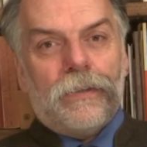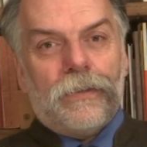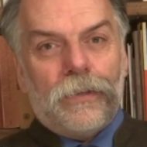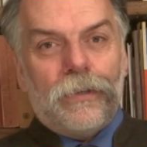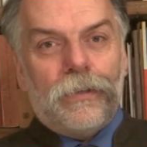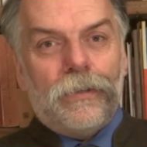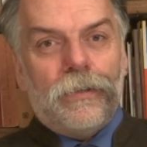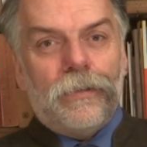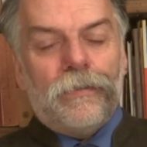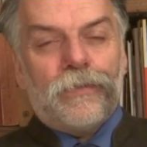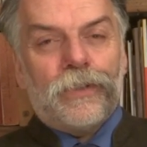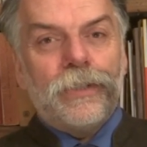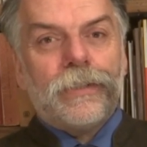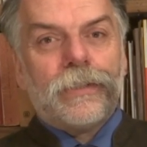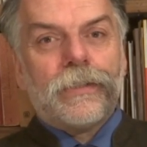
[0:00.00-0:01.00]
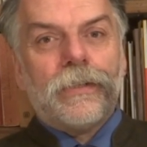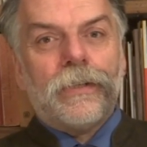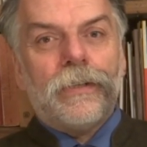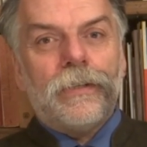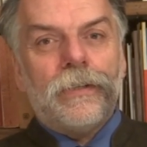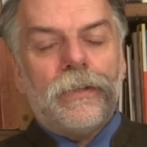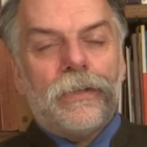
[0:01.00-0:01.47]
to
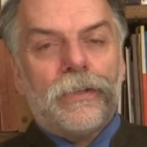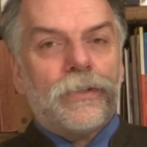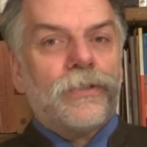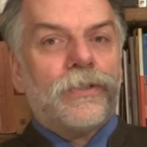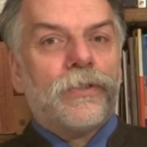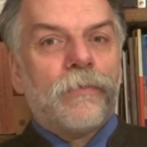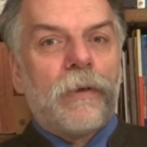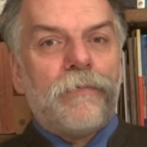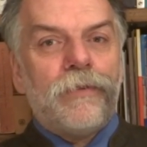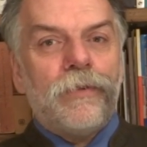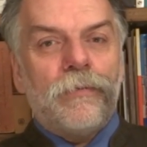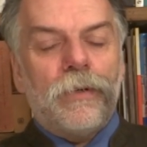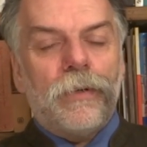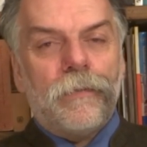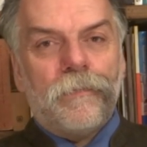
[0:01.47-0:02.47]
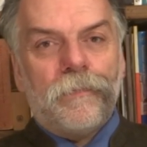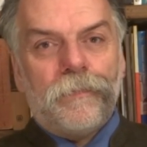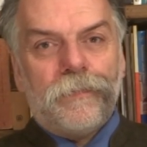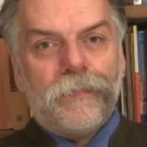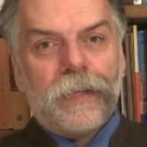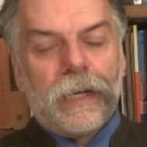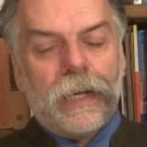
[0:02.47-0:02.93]
wszystko rozsławiło
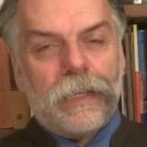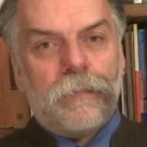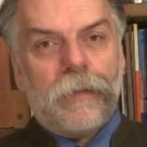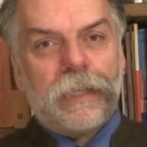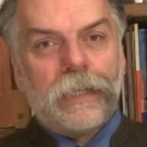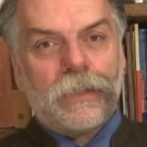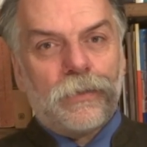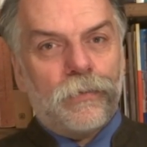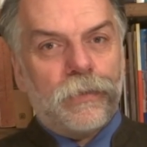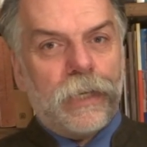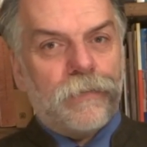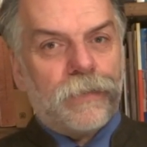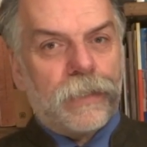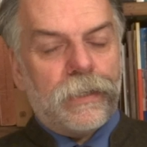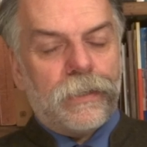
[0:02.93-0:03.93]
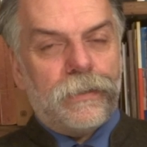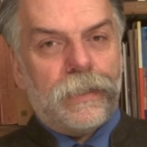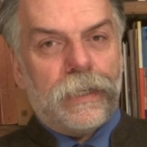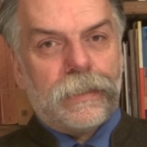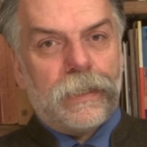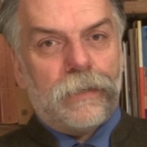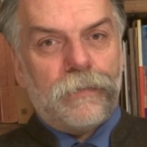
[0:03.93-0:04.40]
hetmana Żółkiewskiego
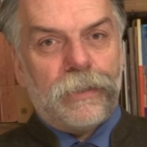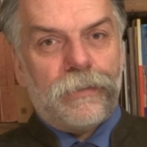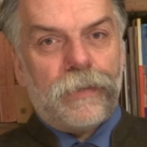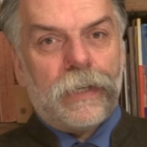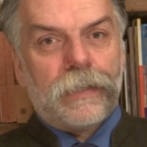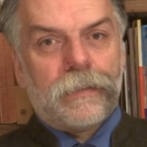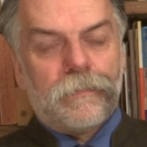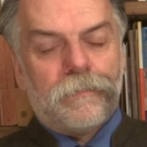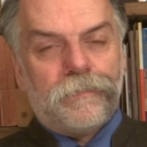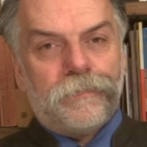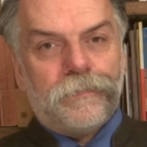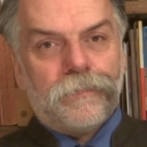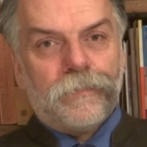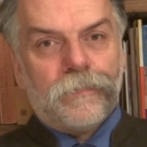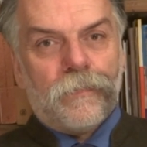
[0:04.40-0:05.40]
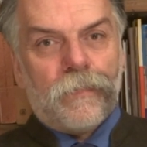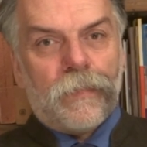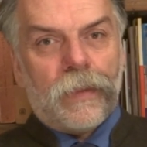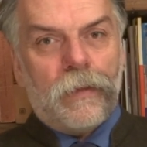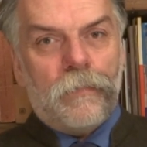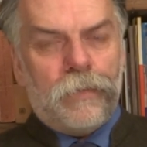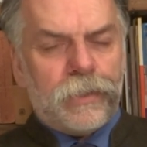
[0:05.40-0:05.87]
na cały świat.
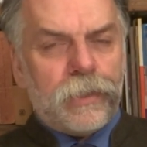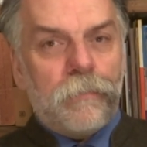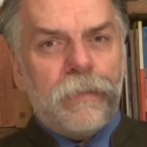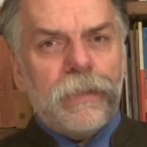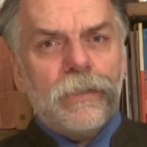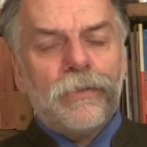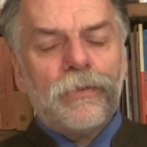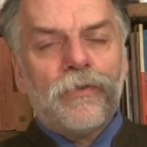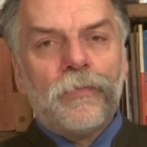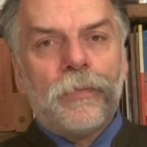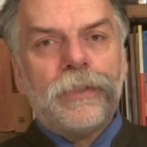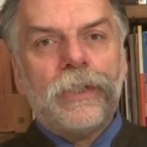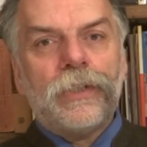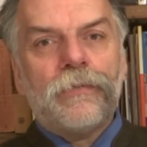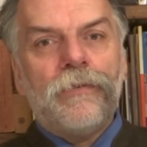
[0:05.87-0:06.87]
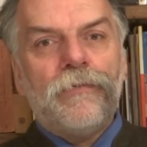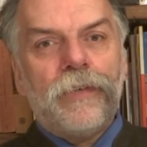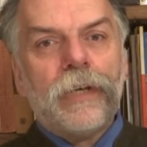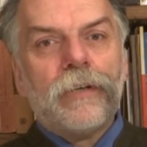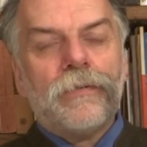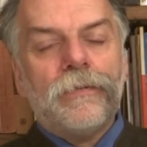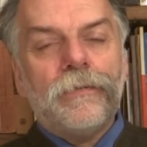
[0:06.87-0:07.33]
Potem, będąc już w podeszłym
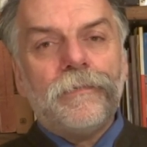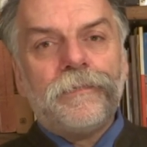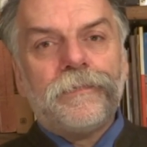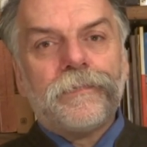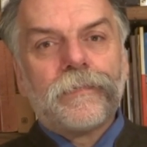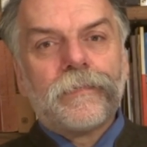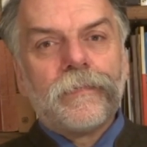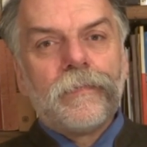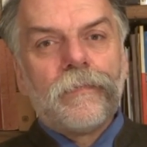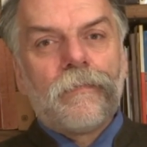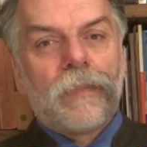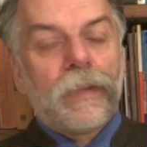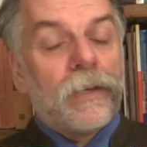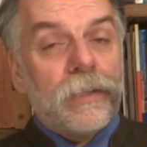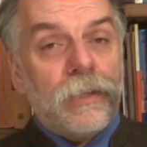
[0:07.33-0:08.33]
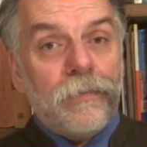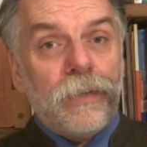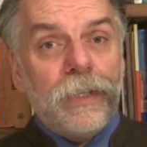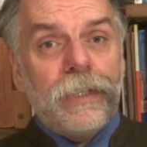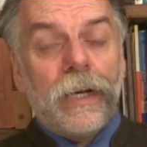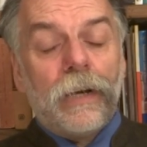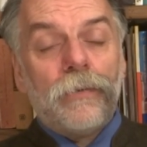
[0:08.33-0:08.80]
wieku, gdy
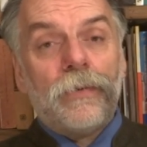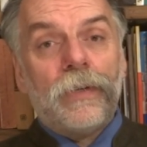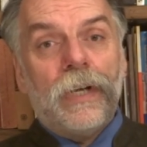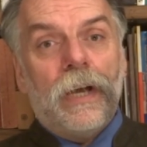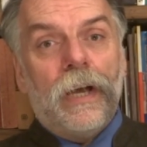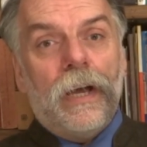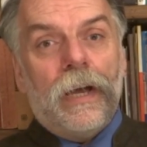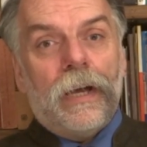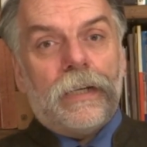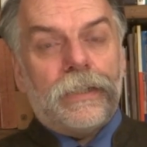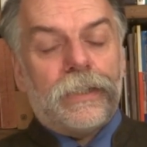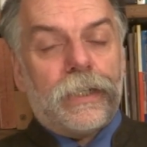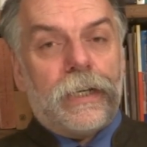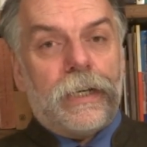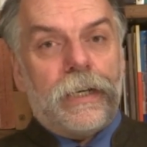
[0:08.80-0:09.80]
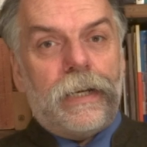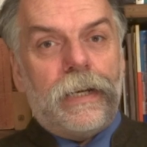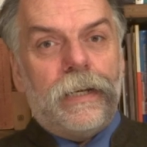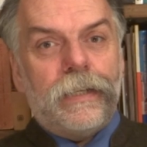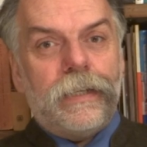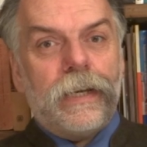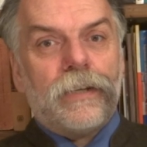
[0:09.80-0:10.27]
widział, że
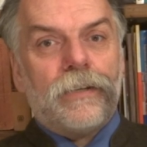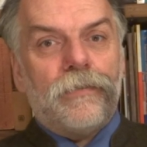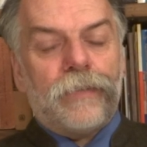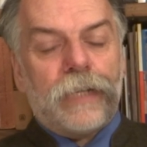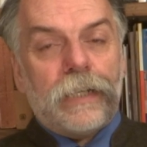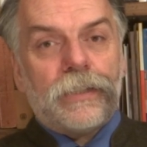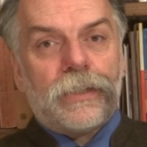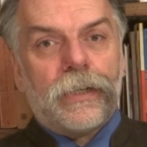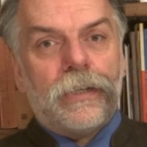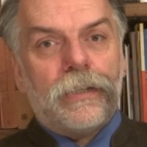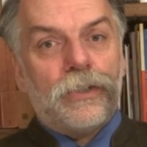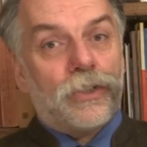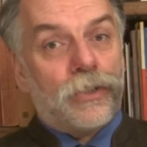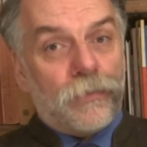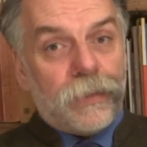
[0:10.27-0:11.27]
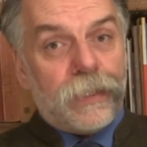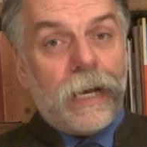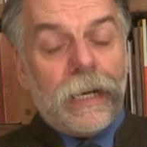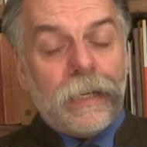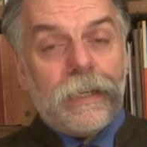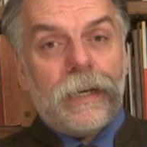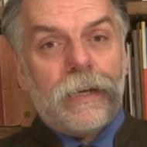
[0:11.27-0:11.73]
jego wręcz
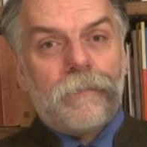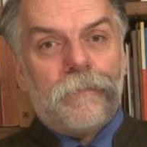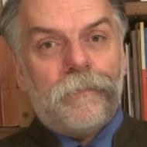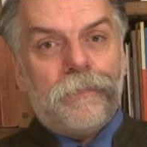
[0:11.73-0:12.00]
żądania,